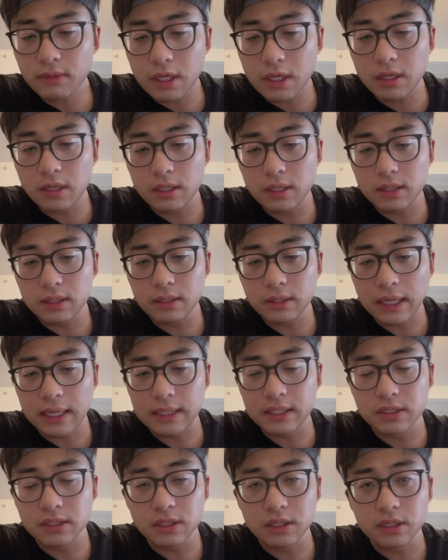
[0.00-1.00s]
呃，他
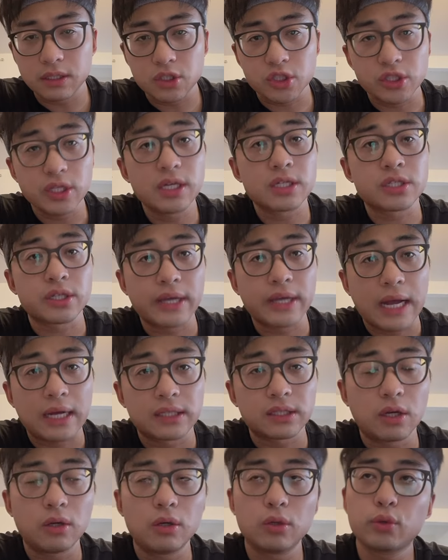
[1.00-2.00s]
的这个职业生涯。
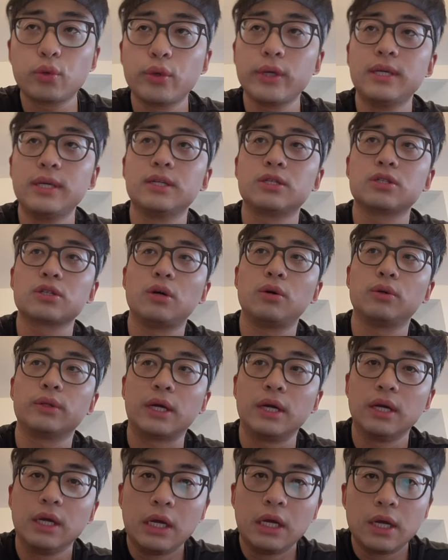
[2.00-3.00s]
然后退役之后
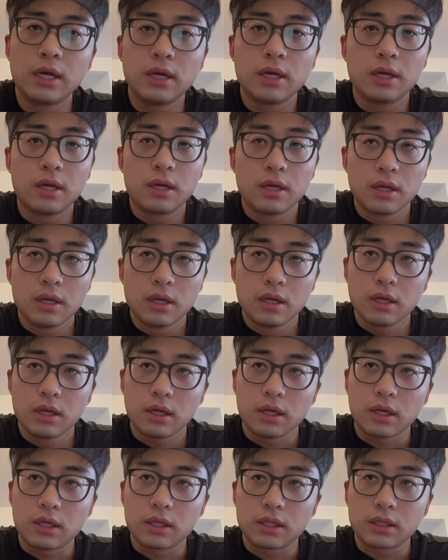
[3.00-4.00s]
呢，
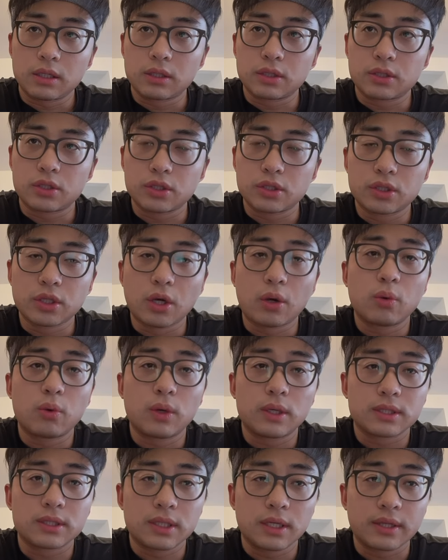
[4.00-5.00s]
呃，执教
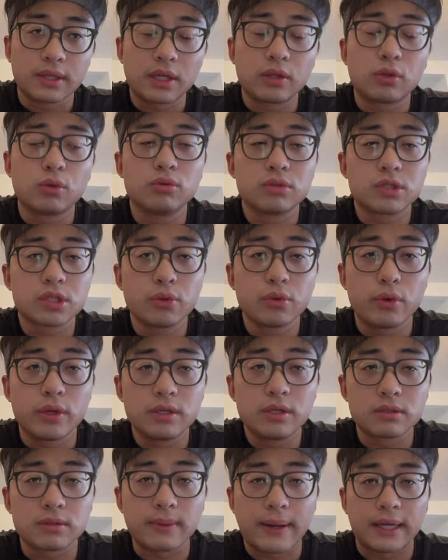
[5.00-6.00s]
过这个南通之云，
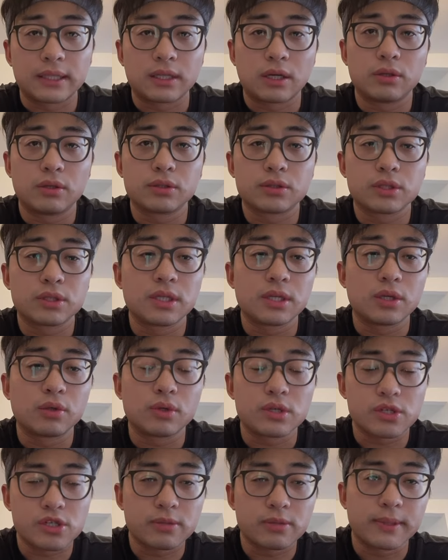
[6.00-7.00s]
是吧？然后之前有
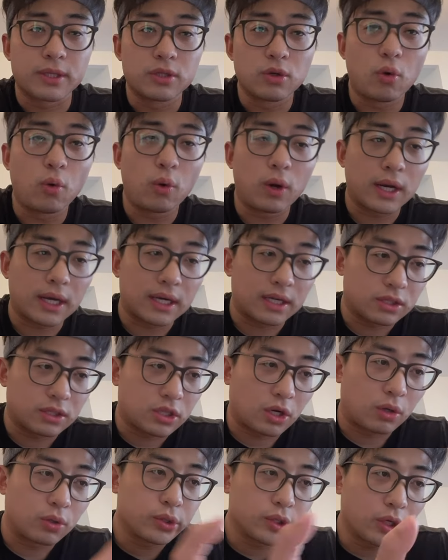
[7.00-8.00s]
个视频就火了，
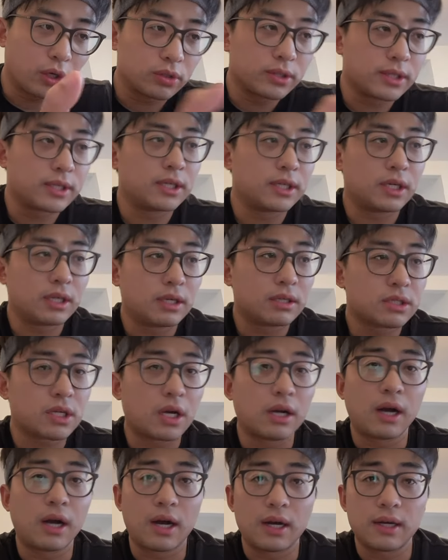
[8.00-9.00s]
嘲笑这个
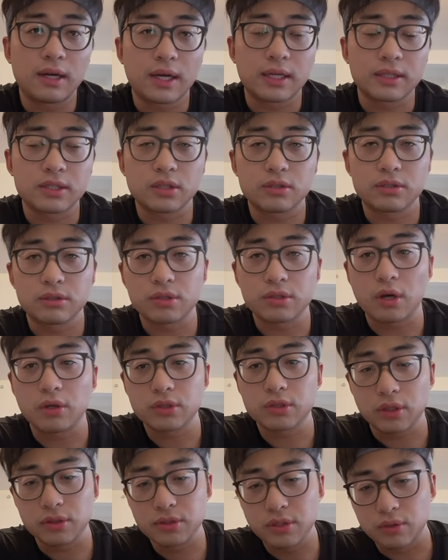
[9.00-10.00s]
上港啊，嘲就嘲
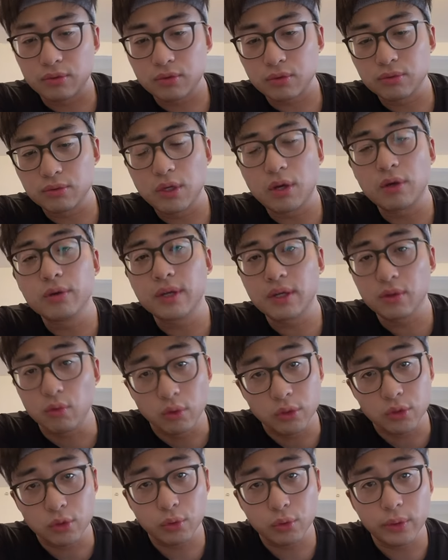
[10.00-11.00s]
嘲笑中超的很
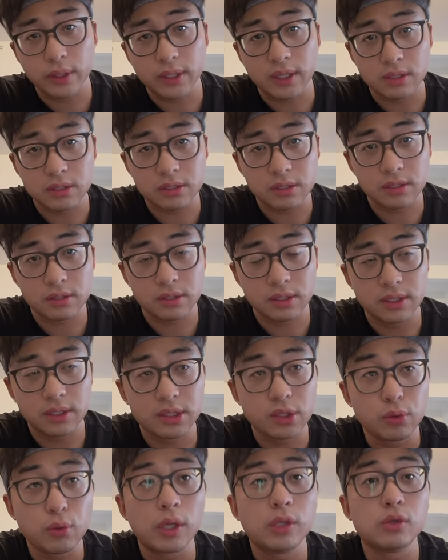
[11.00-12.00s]
多球队。当时这个
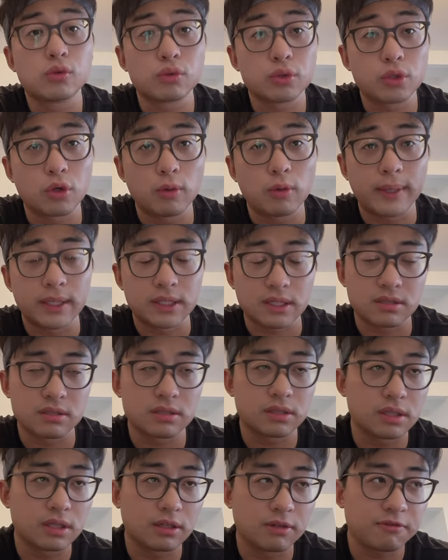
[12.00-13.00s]
金元足球嘛，当
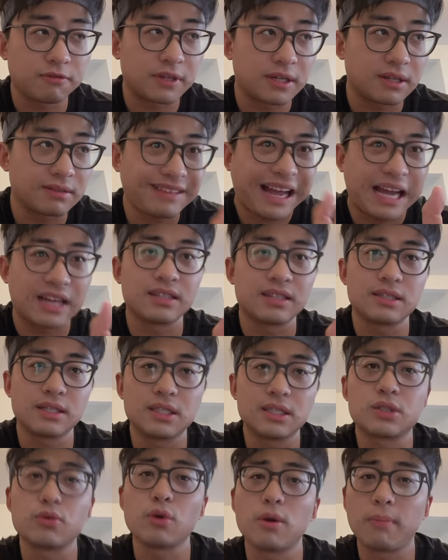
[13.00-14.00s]
时一个非常大的这
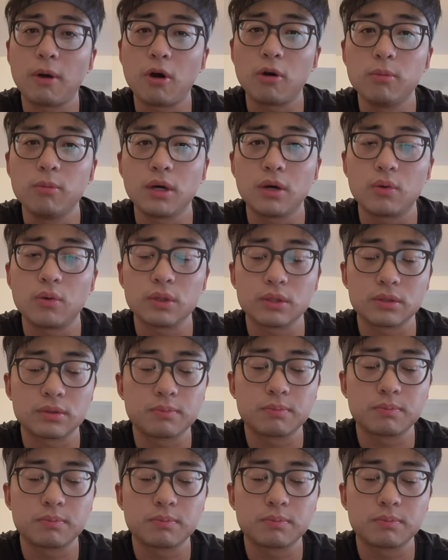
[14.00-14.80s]
个金元泡沫。我